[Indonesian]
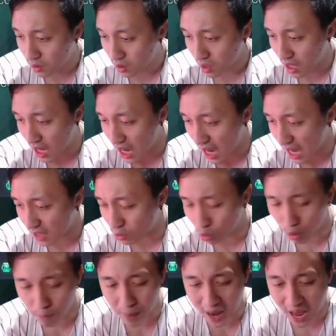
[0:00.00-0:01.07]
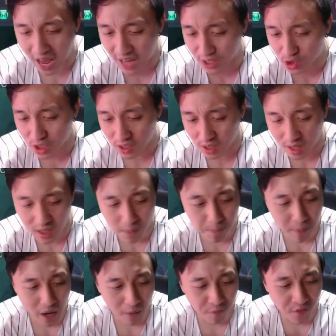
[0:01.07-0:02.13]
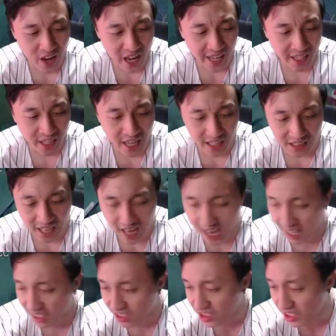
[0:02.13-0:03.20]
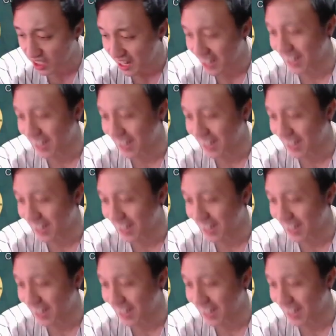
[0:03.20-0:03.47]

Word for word: Aduh bangsa tadi perfect anjing